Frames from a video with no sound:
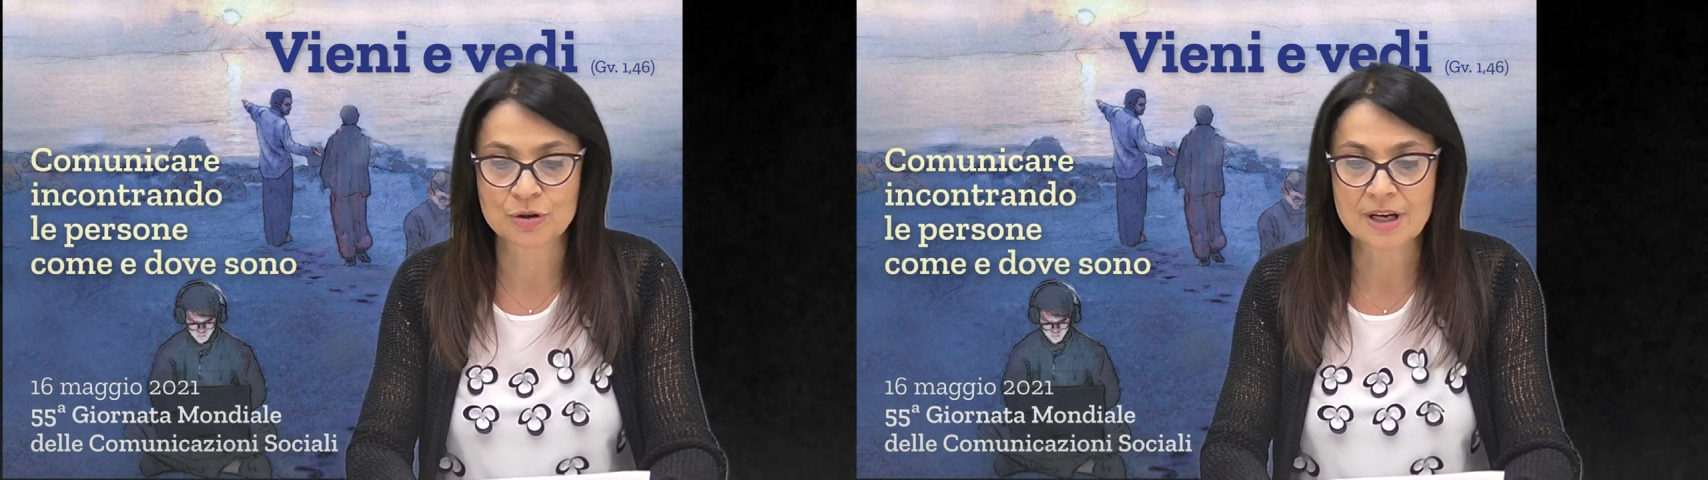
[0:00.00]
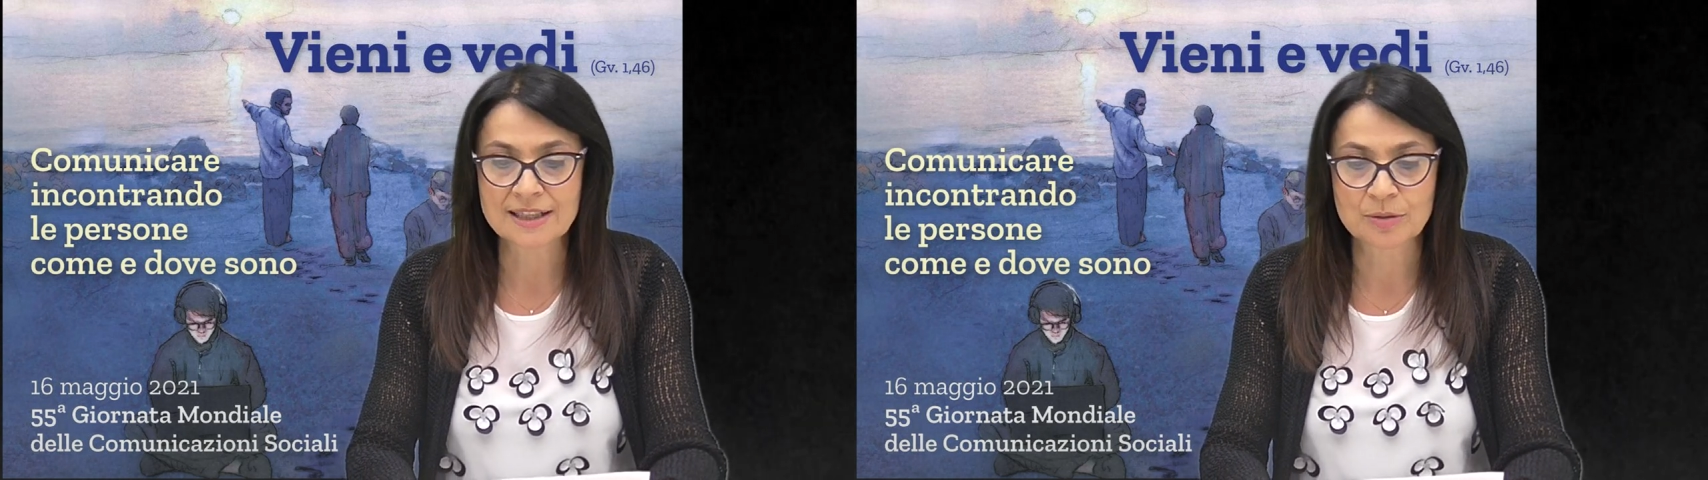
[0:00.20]

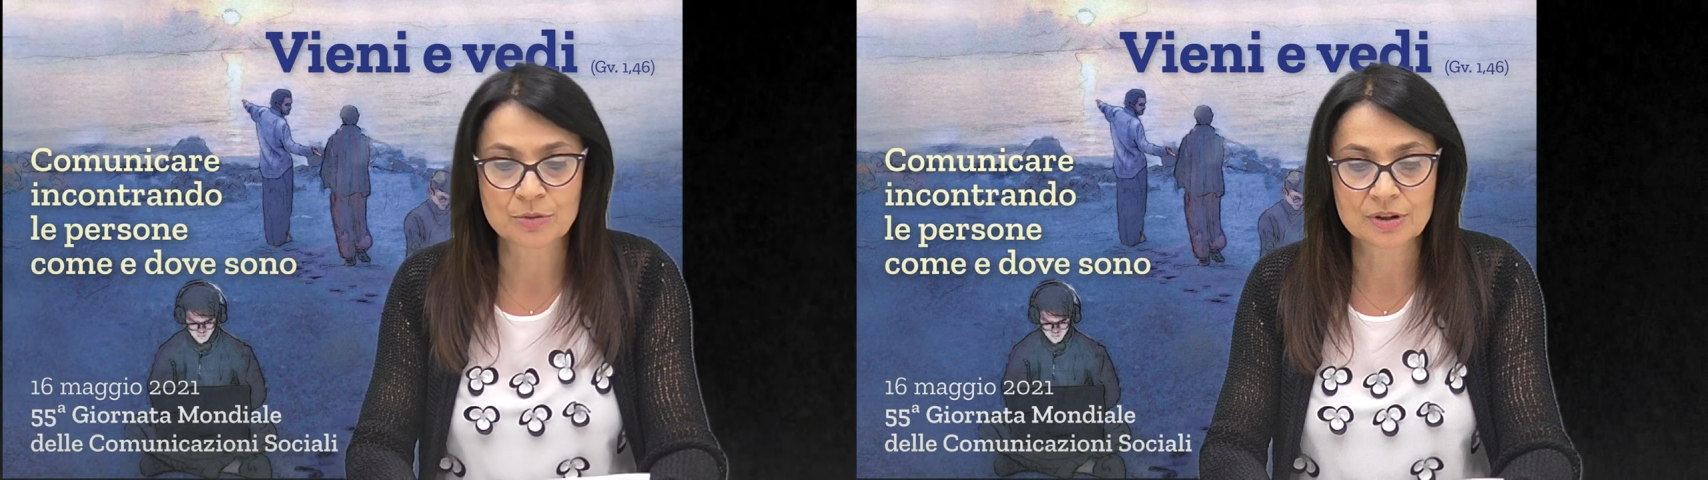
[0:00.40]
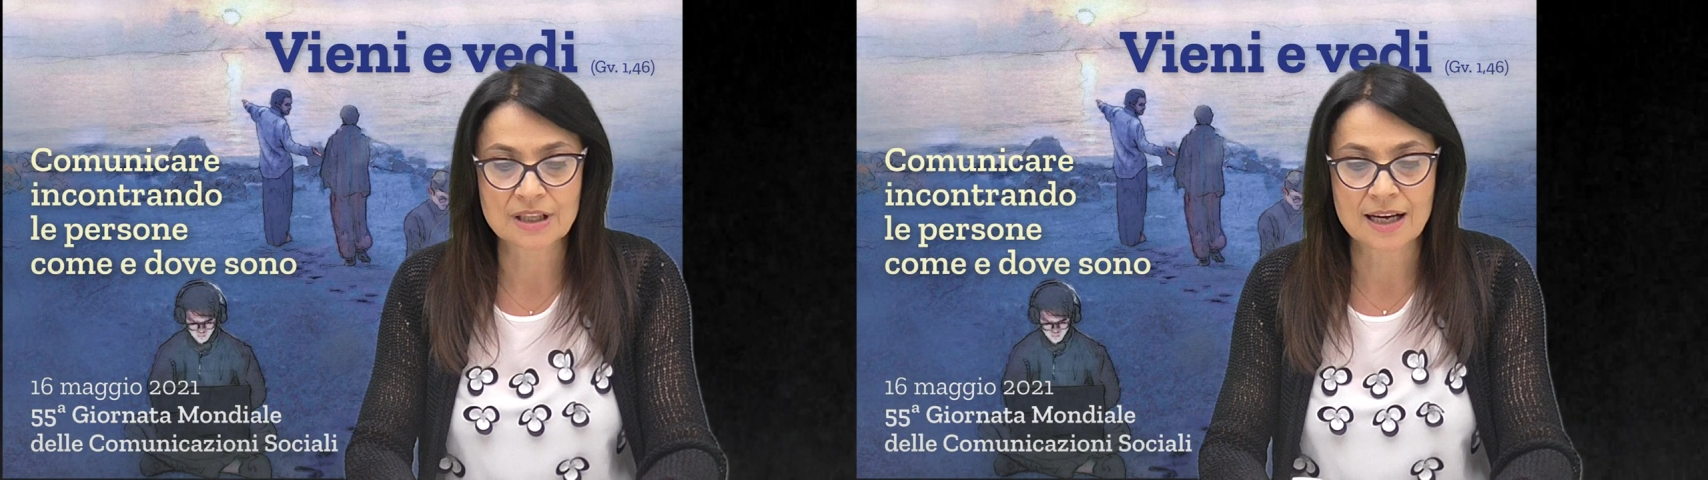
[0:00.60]
giornata
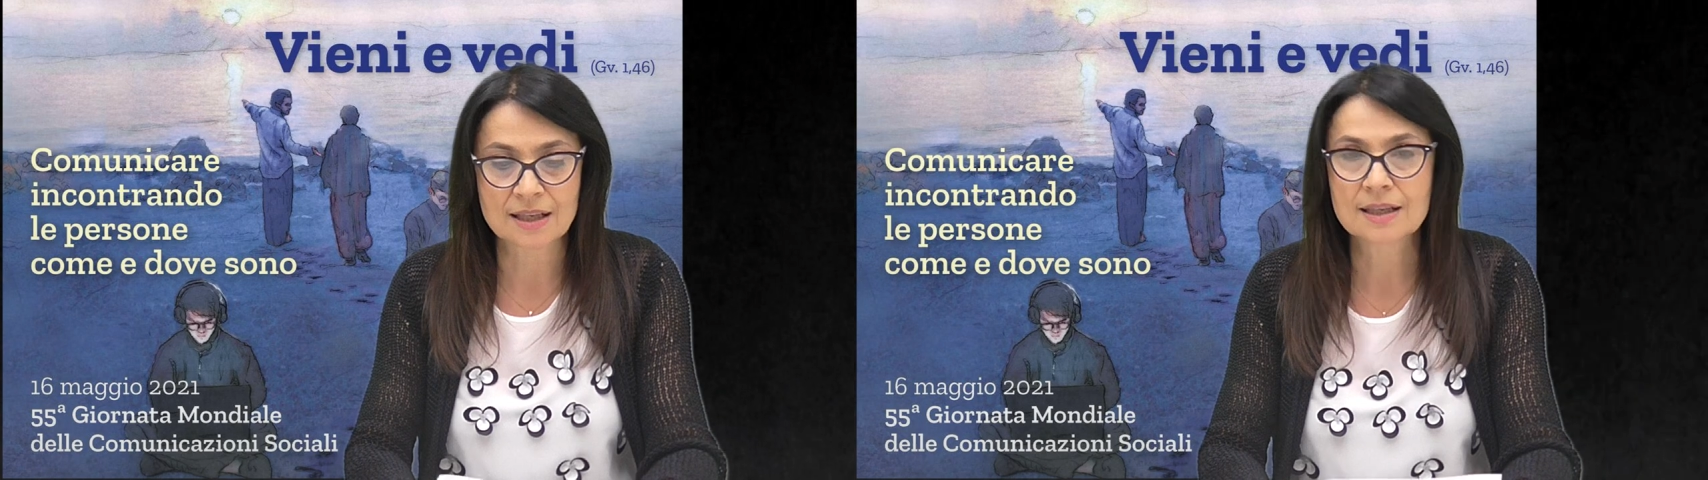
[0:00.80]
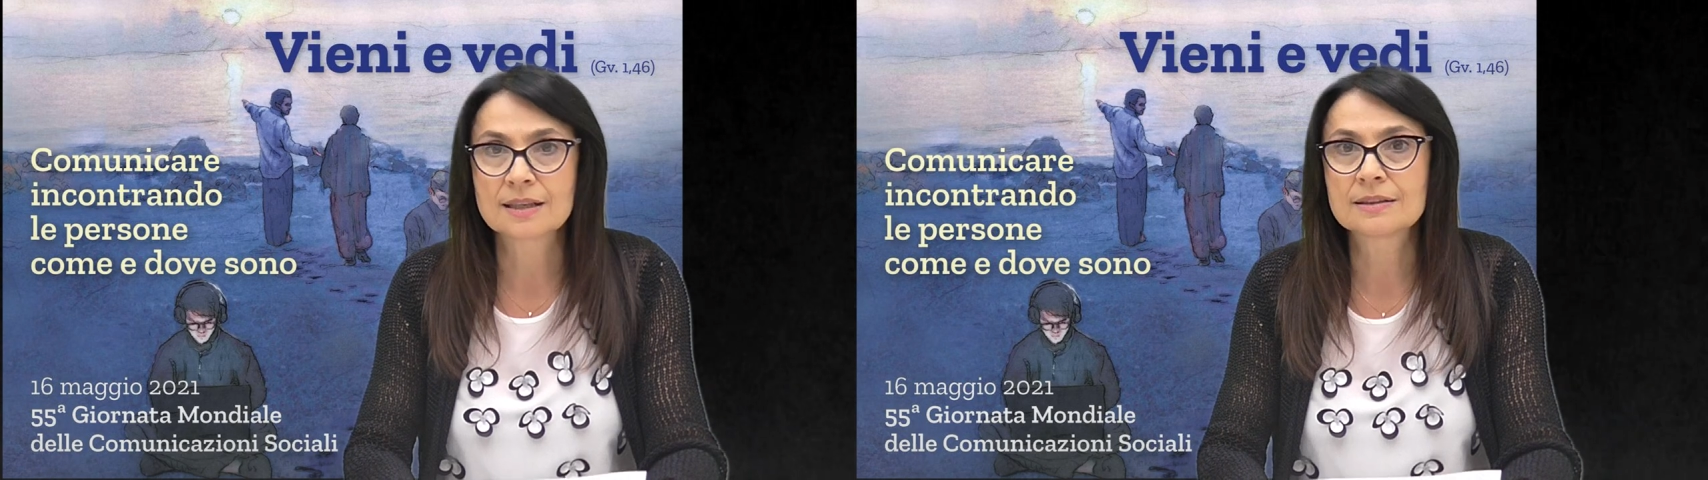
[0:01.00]

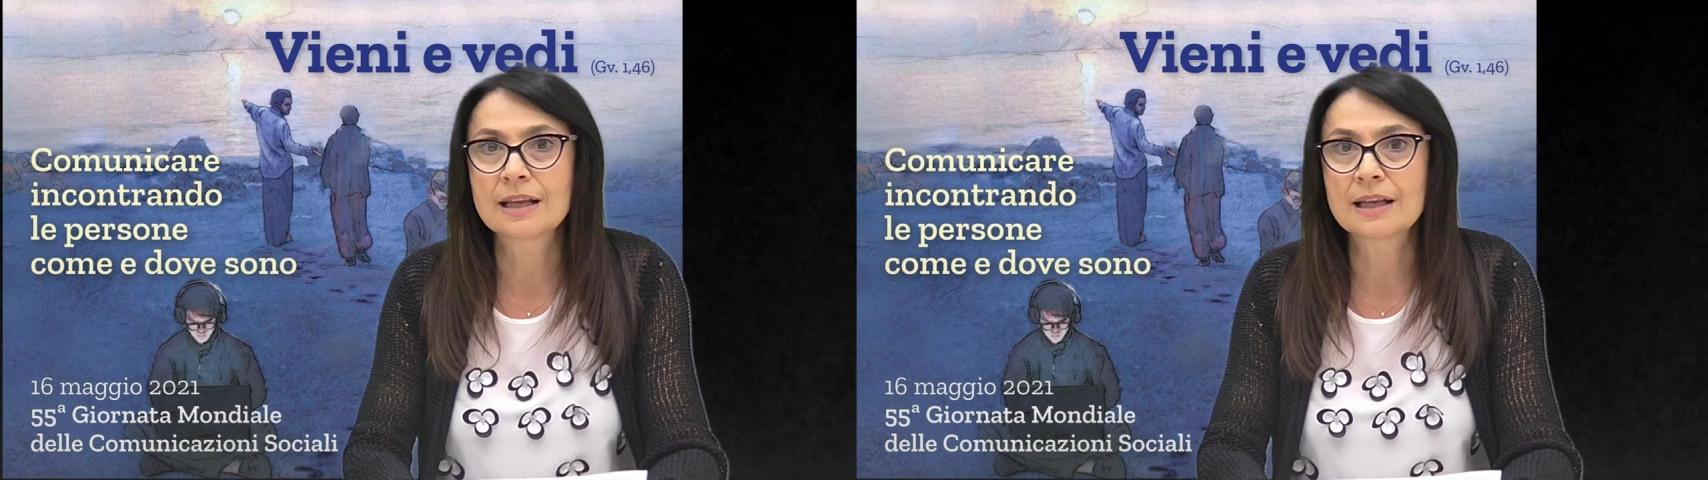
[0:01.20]
mondiale